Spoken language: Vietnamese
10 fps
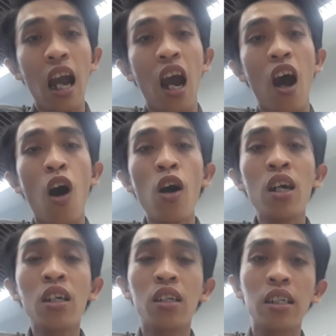họ
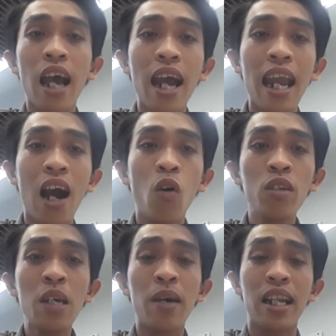tà đạo
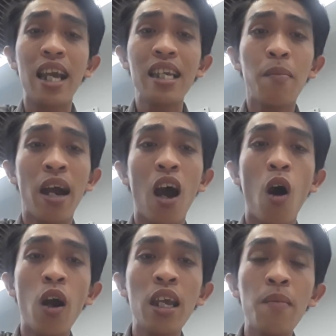nhưng mà tại sao mà
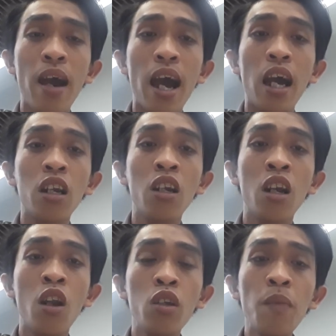họ đi mà
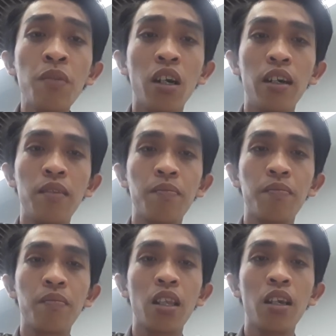nói giúp người
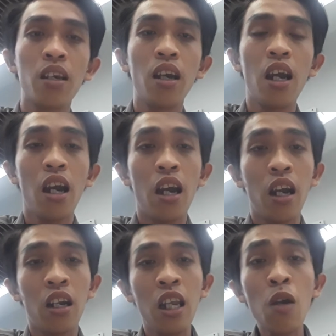
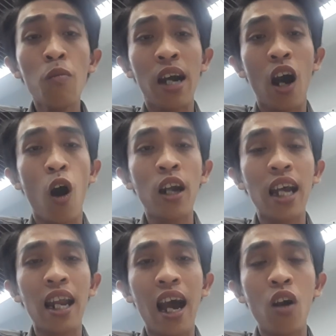nếu mà họ
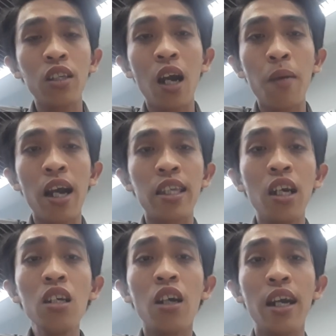tà đạo cho mà
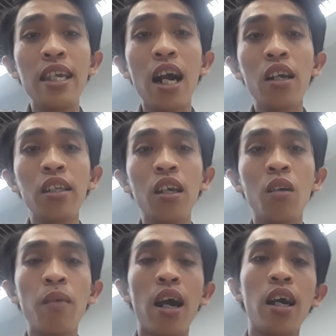những người dân
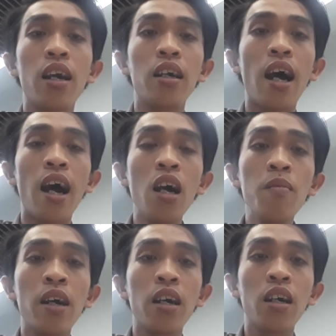mà ở
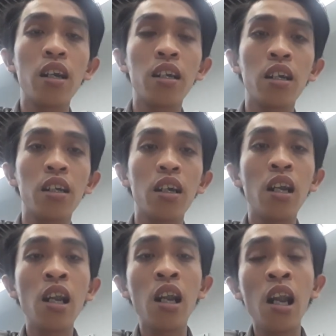mà
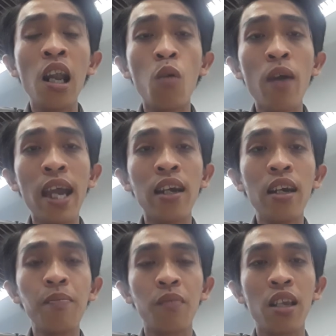Long An đó
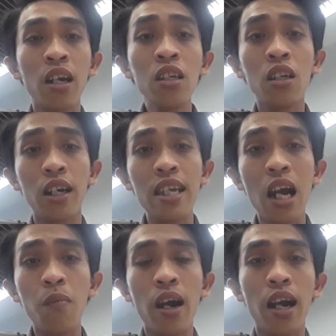những người
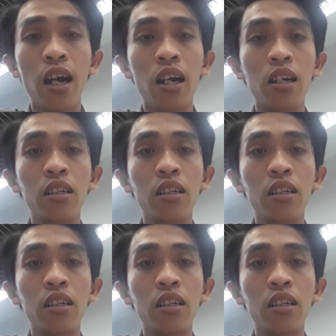dân mà